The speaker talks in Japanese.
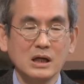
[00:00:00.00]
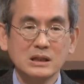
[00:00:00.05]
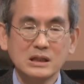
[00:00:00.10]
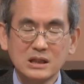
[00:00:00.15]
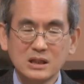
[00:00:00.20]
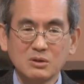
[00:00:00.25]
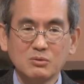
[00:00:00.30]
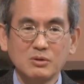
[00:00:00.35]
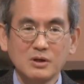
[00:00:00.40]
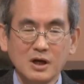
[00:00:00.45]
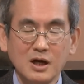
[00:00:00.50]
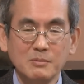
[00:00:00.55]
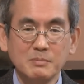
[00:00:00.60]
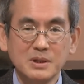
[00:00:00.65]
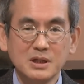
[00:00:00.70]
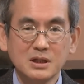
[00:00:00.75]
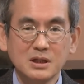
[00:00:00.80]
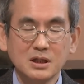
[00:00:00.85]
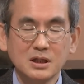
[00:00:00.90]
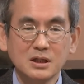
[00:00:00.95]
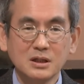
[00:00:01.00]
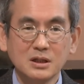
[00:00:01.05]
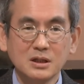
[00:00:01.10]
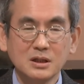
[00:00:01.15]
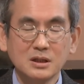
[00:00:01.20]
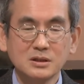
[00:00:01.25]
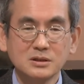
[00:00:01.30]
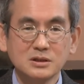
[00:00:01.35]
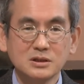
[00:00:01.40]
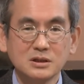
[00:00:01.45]
ただこれ
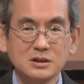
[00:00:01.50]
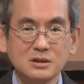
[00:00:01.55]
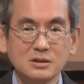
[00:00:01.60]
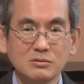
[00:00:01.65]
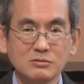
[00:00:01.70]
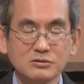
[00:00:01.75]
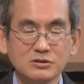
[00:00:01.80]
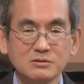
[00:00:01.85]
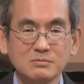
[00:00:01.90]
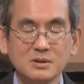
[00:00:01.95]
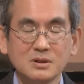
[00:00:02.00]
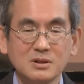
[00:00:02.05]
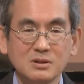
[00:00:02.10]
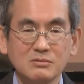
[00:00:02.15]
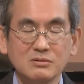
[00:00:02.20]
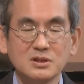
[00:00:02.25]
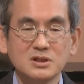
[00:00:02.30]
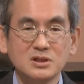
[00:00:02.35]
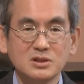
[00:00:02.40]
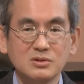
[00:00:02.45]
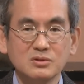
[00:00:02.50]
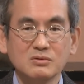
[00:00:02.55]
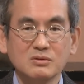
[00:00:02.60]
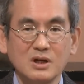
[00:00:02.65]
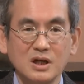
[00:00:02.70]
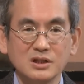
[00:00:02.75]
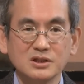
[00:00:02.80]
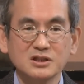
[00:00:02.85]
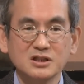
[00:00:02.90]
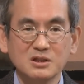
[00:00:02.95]
アメリカ人の全ての意思っていう
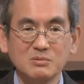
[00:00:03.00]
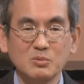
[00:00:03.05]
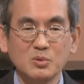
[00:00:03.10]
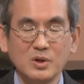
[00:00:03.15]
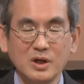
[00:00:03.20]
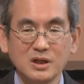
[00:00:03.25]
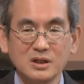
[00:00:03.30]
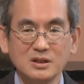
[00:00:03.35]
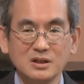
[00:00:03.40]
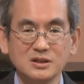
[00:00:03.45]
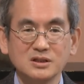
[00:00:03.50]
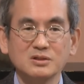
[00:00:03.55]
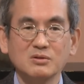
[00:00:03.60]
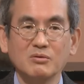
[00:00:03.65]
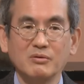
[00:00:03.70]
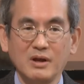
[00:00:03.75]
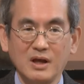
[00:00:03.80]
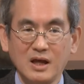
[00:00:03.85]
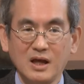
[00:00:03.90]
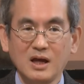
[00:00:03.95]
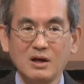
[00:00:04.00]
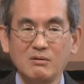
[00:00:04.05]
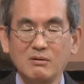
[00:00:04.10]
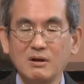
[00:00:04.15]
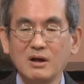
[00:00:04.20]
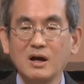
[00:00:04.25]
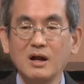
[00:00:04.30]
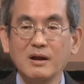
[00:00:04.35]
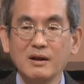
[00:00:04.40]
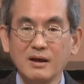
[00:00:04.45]
感じでもないんですよね、こ
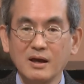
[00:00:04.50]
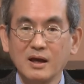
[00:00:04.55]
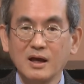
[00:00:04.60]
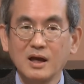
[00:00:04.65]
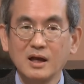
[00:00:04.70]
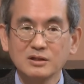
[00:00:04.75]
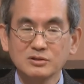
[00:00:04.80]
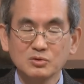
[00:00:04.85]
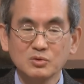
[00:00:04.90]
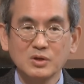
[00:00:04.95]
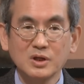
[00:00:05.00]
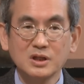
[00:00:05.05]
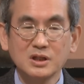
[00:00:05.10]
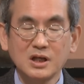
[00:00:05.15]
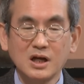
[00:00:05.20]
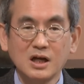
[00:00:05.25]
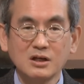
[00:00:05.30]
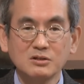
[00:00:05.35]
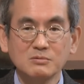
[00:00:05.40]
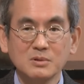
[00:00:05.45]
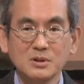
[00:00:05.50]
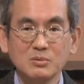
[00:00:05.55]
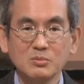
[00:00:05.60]
れがね。それにあくまで